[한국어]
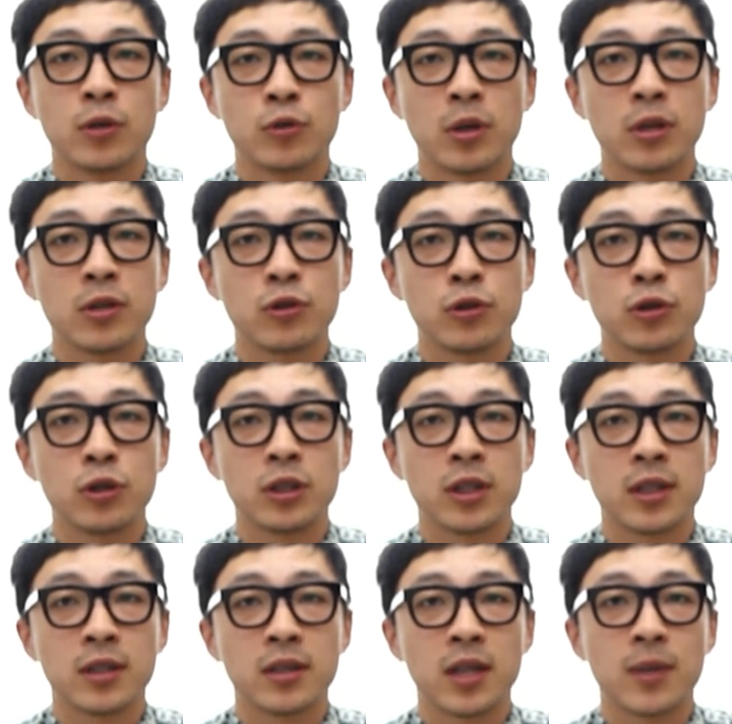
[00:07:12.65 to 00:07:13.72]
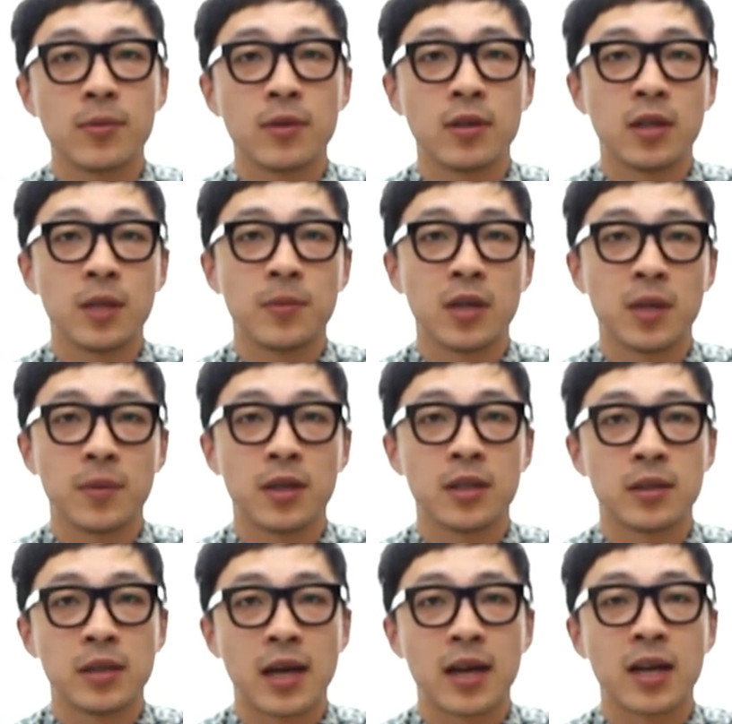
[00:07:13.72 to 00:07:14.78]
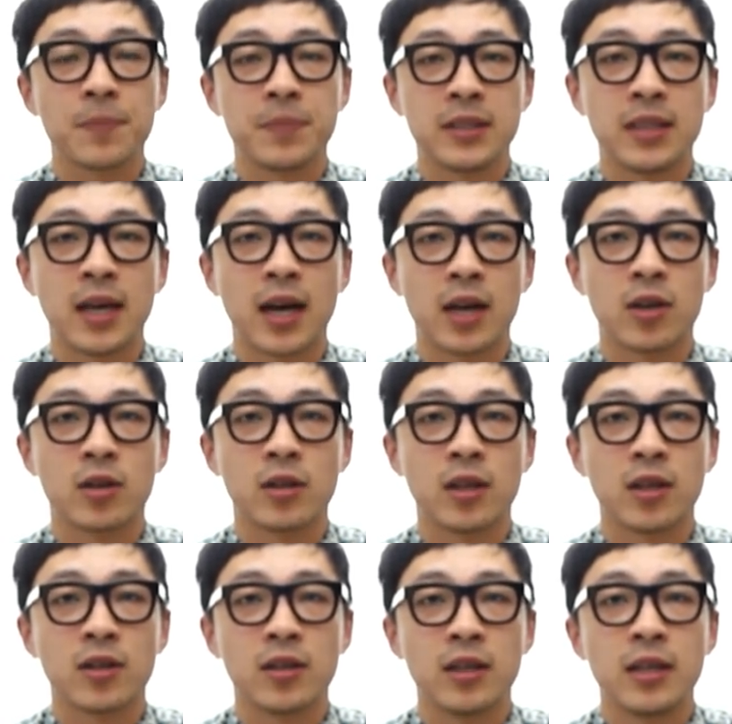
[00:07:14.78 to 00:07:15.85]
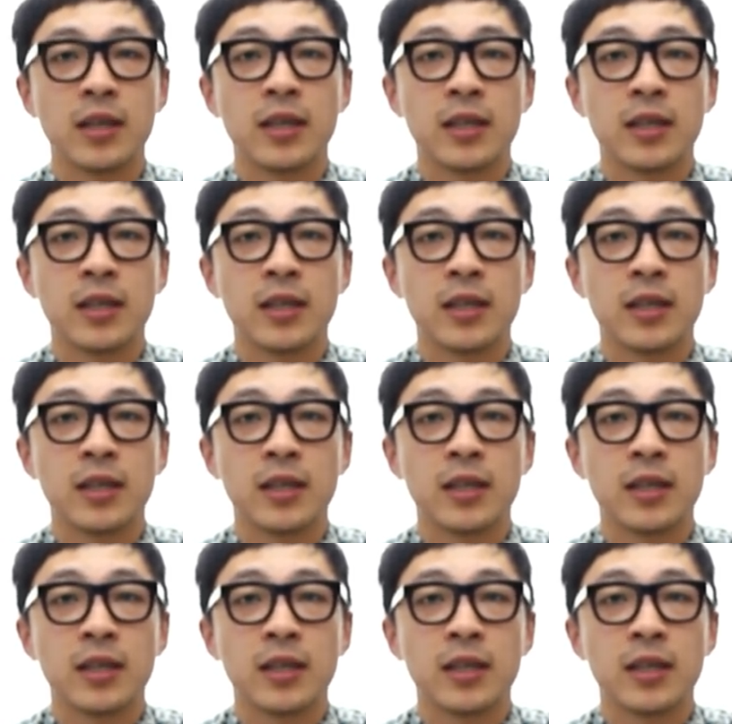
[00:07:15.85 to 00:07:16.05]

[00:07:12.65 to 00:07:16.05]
최근 출시하는 태블릿에 비하면 약간 비싼 가격인데요.